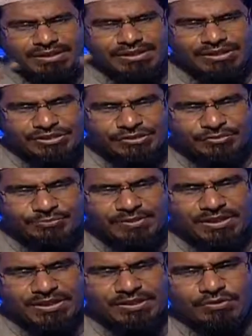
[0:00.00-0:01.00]
দিয়ে সেই
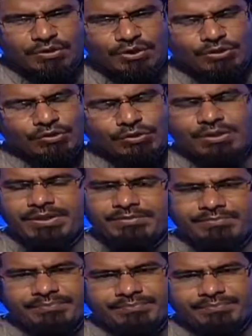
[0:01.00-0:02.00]
ছবিটাকে গ্রহণ করে
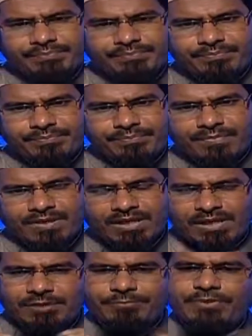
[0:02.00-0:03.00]

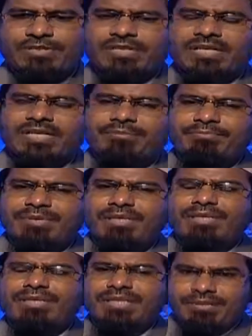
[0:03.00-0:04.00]
এরপর সেটাকে
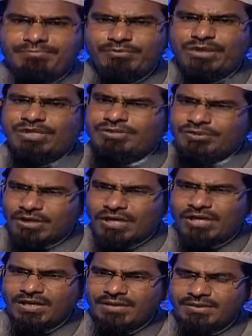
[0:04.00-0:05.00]
প্রিন্ট দিয়ে প্রকাশ
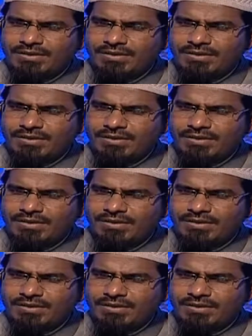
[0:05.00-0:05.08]
করা হয়